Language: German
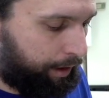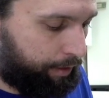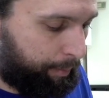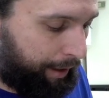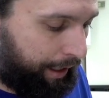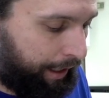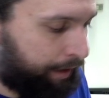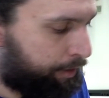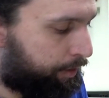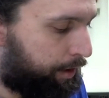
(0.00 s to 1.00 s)
also mal
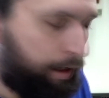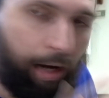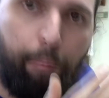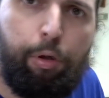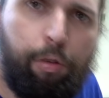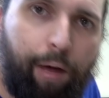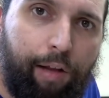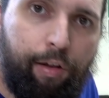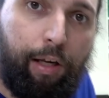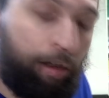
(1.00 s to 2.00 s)
1, habe ich quasi eine